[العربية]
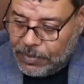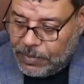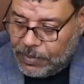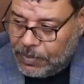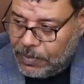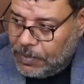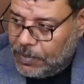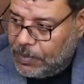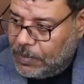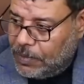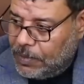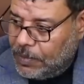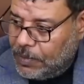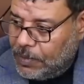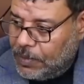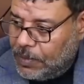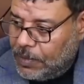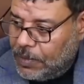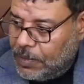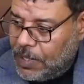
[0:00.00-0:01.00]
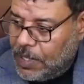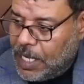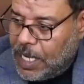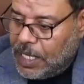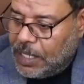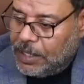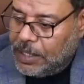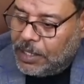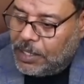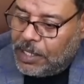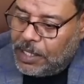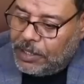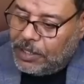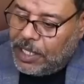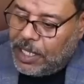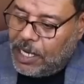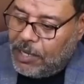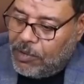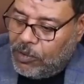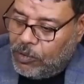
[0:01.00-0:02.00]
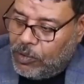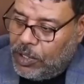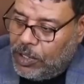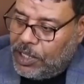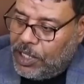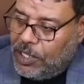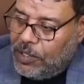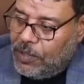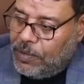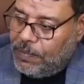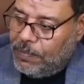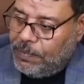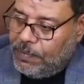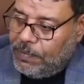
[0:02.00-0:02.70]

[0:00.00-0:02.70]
عيني عندك رد على موضوعنا اليوم؟